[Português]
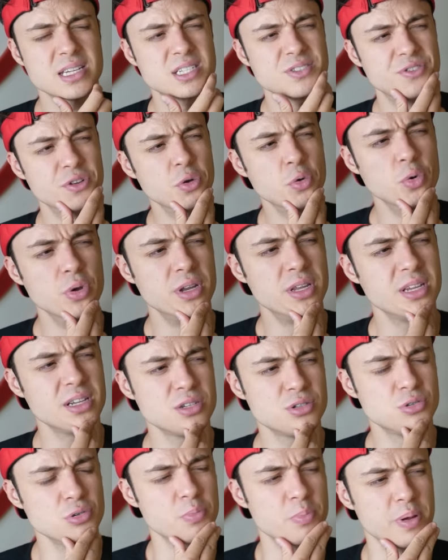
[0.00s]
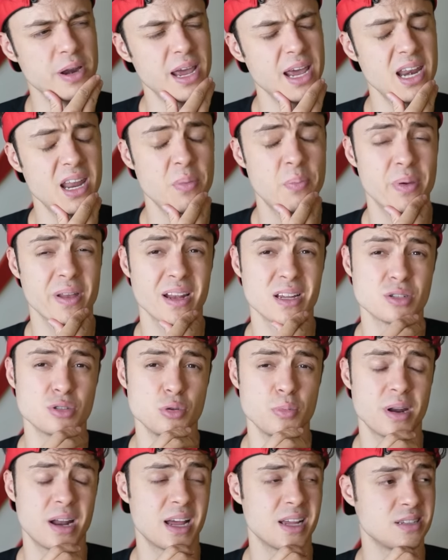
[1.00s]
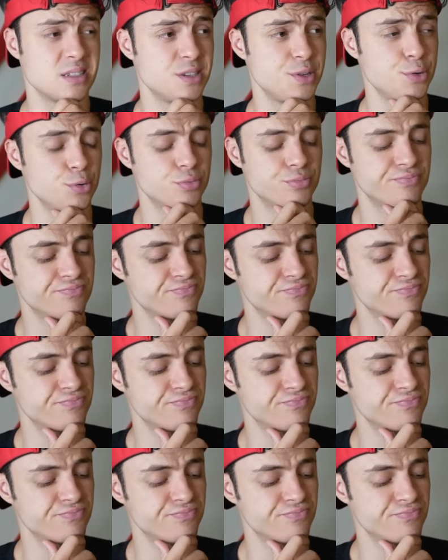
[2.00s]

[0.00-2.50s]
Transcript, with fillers: as figurinhas do Brenner pelas do Brasil.